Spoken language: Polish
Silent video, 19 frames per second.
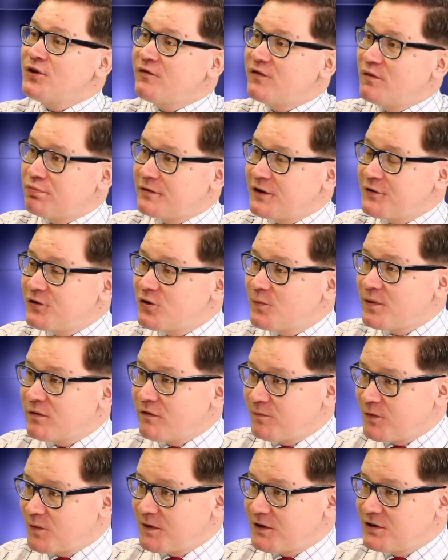niewybrany
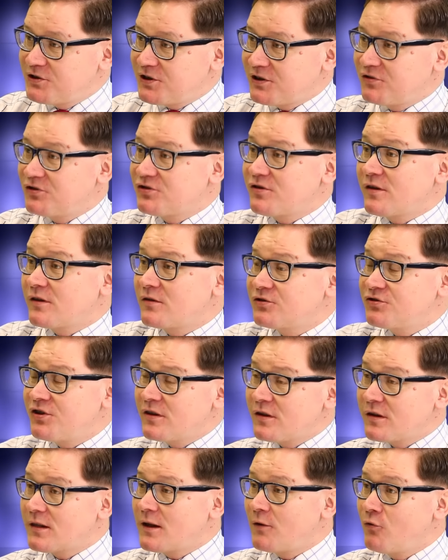dopiero w momencie, gdy, gdy
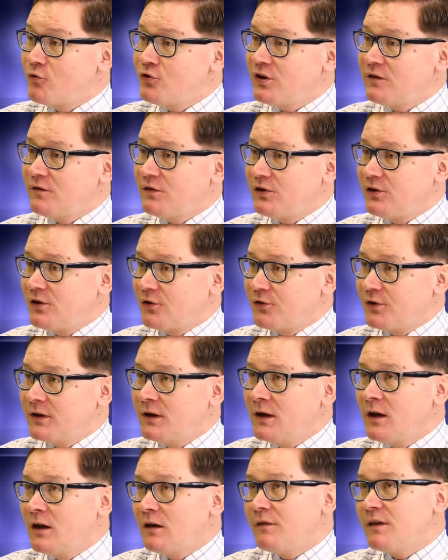został uniewinniony.
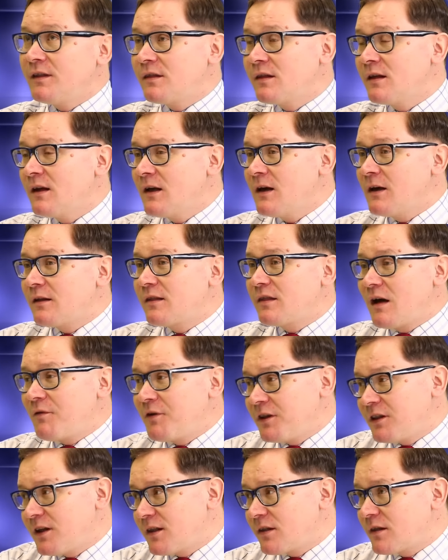Więc
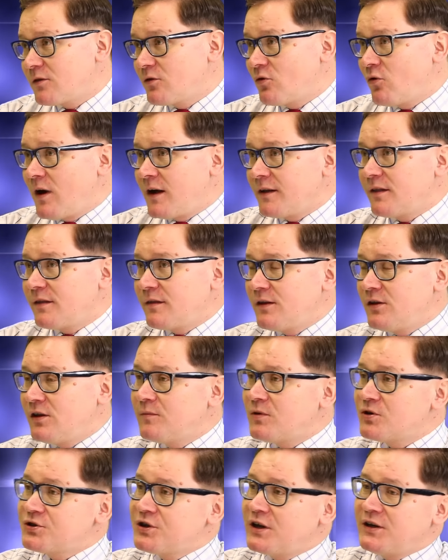całej tej sytuacji nie
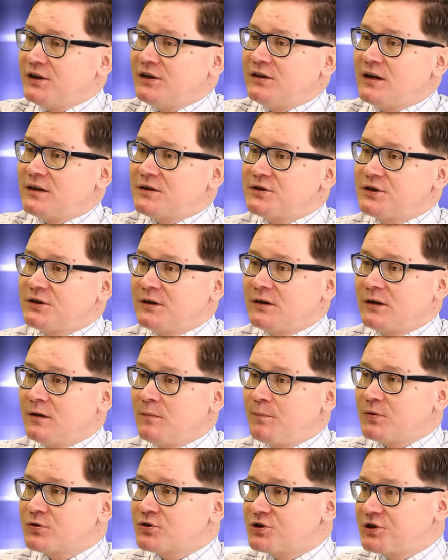można inaczej
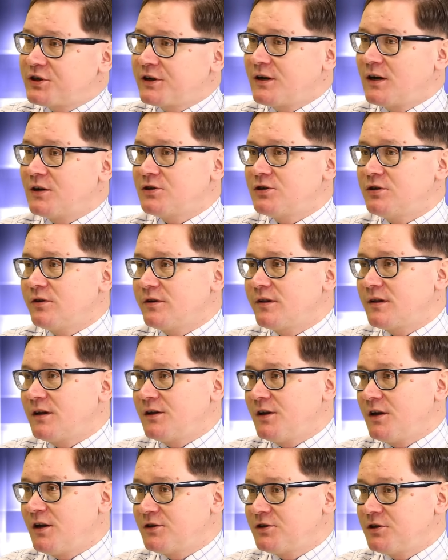postrzegać i
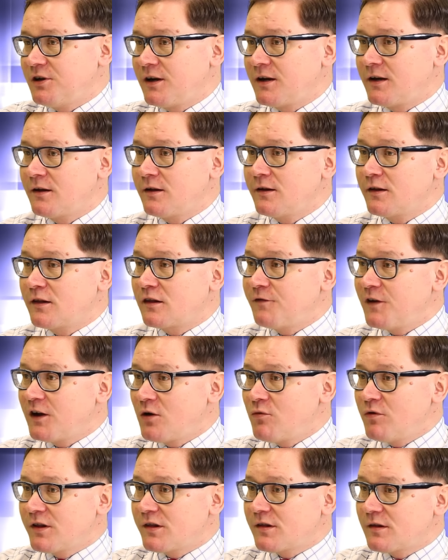oceniać jak
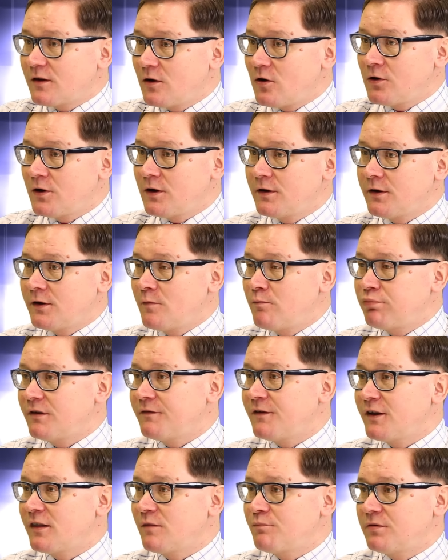zwykły skok
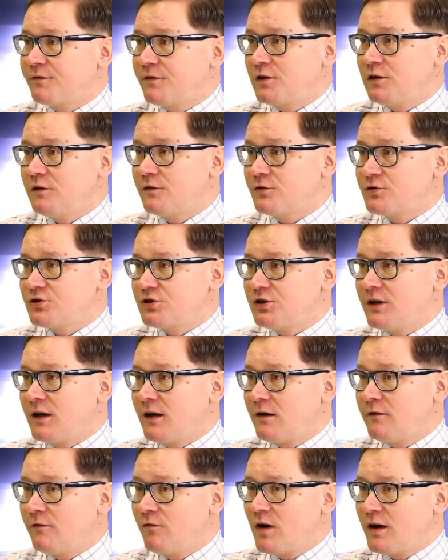Prawa i Sprawiedliwości
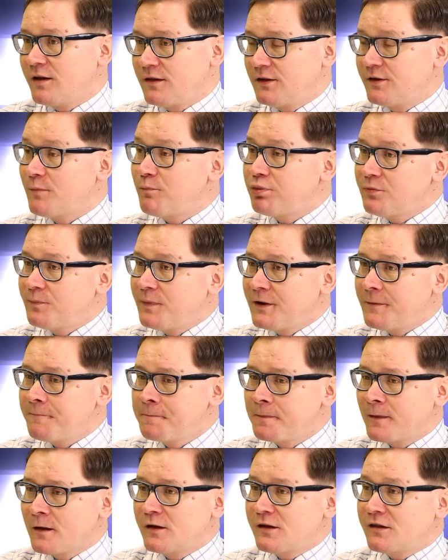na władzę, na próbę
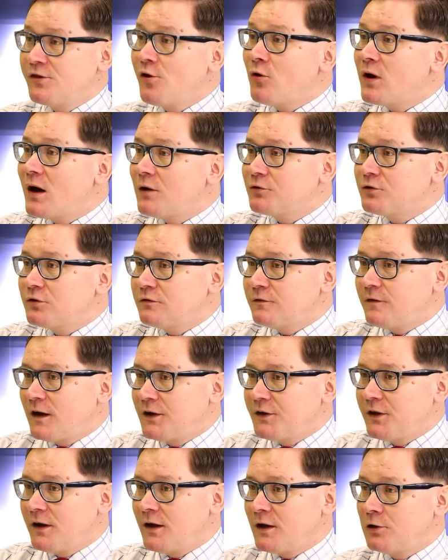
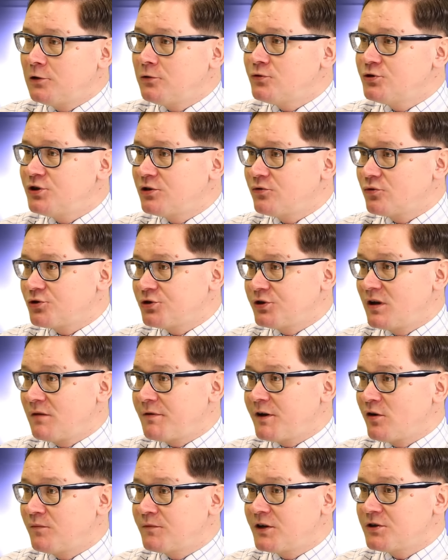znokautowania ludzi, którzy
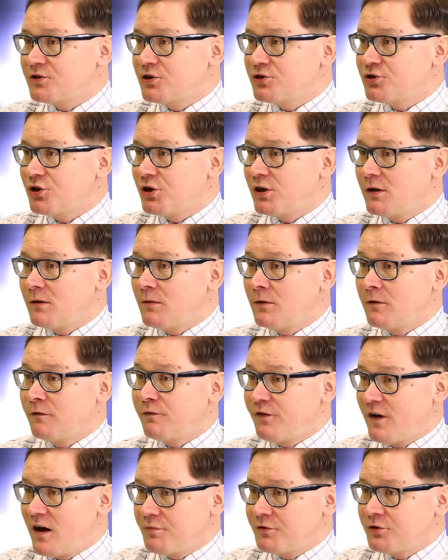grają najczęściej
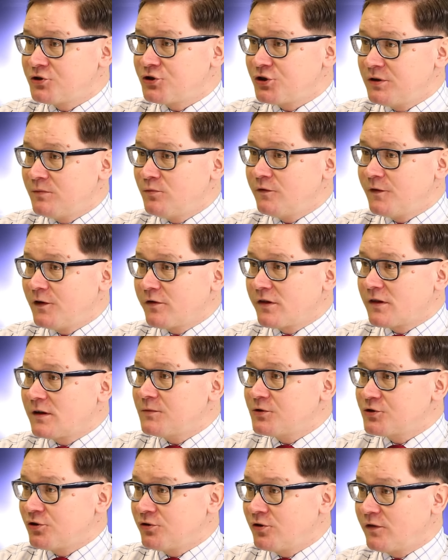fair, czyli mówię o
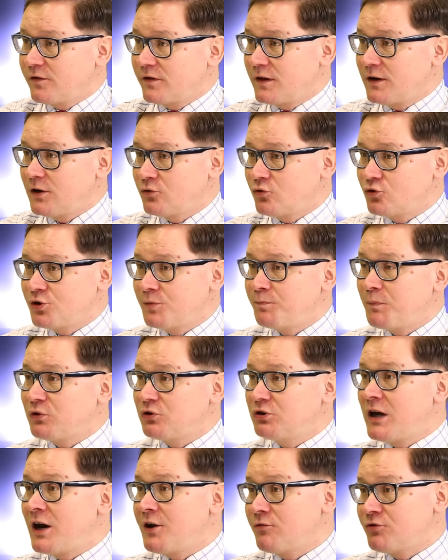samorządowcach, którzy
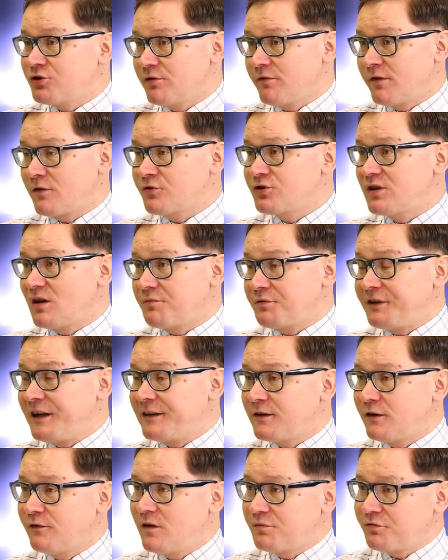poddają się co cztery
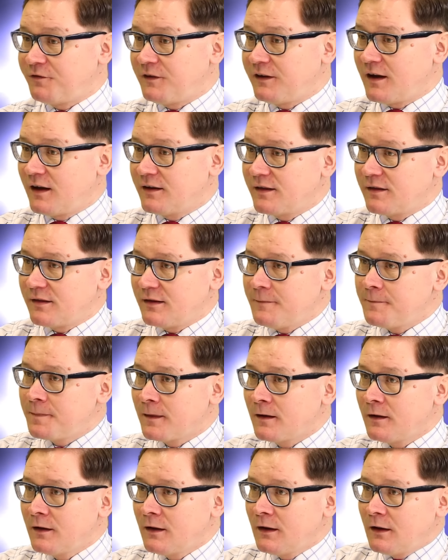lata weryfikacji.
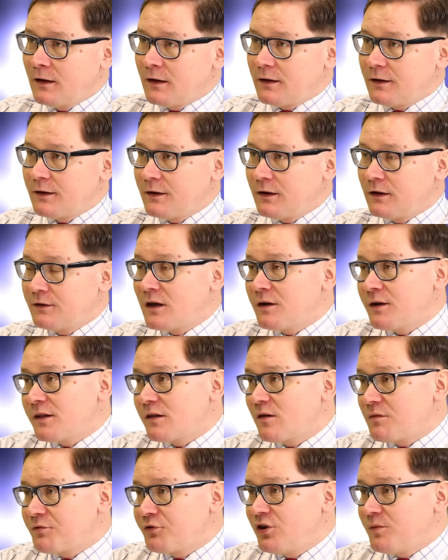E, no ale
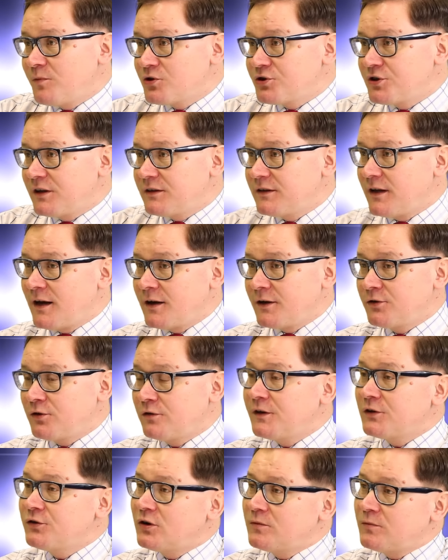skoro nie można tak, to
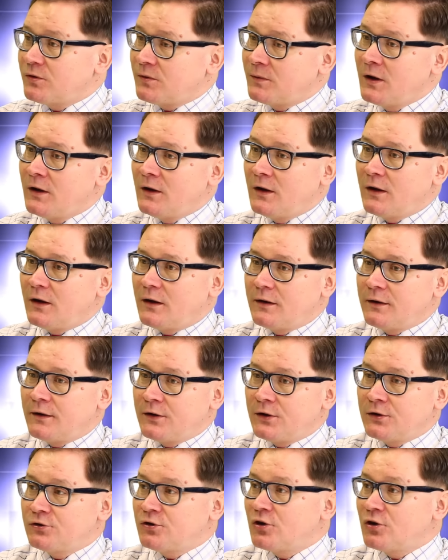wiadomo, e,